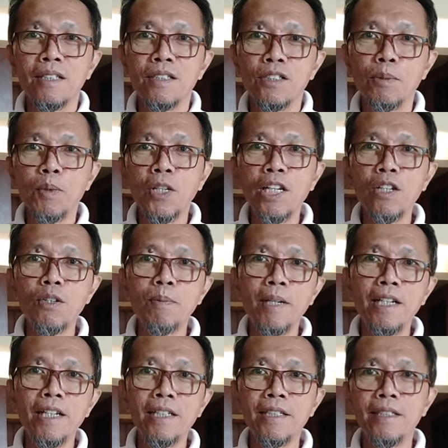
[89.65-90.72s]
Smoking room
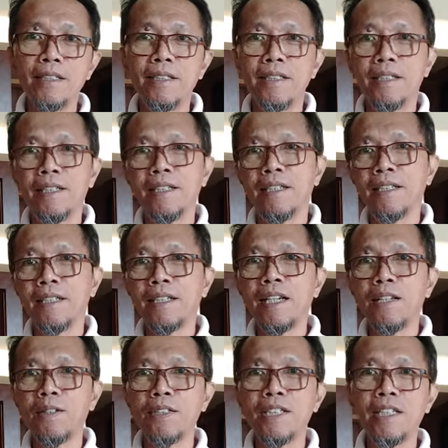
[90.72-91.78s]
ada nggak?
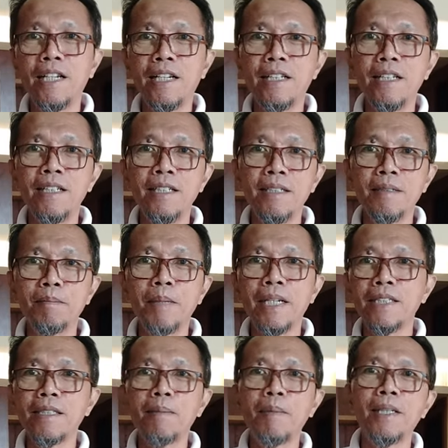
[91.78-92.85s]
Kalau tidak ada,
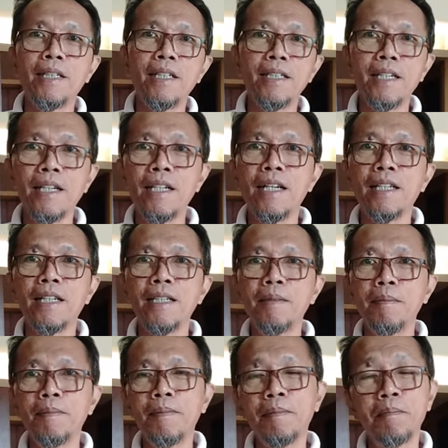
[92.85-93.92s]
maka sampaikan karena
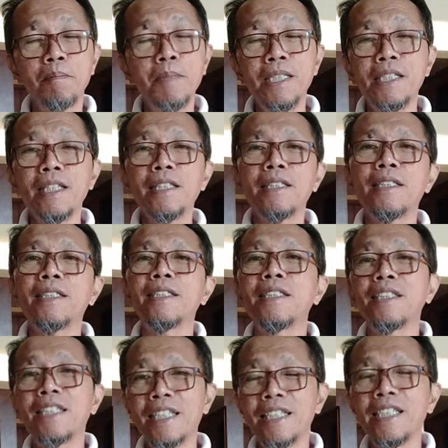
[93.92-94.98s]
akan bisa
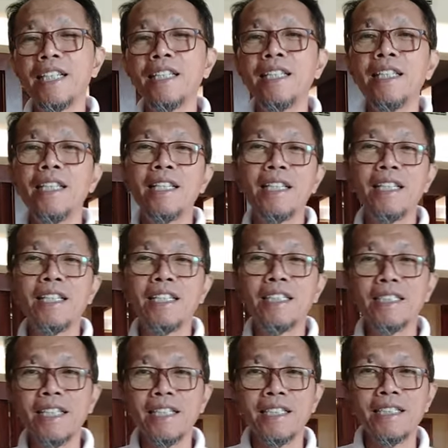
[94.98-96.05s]
terjadi
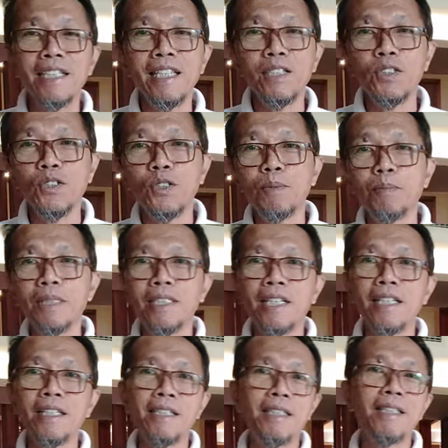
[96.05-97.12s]
sanksi yang cukup
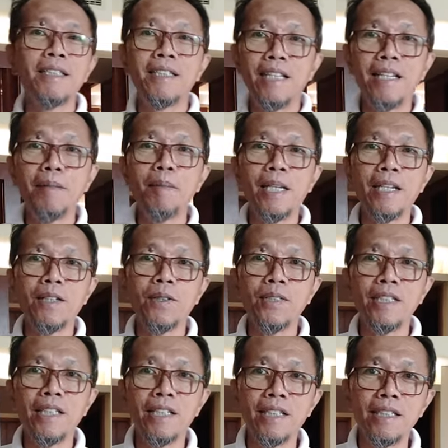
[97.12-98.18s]
besar dari pihak
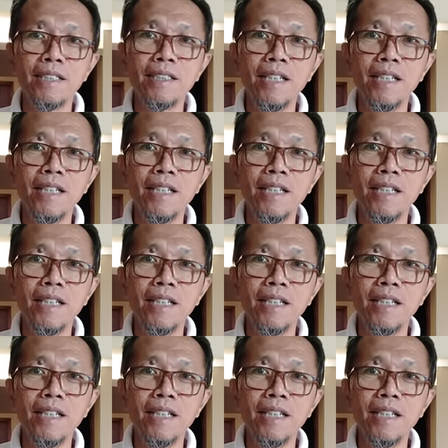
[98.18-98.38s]
hotel.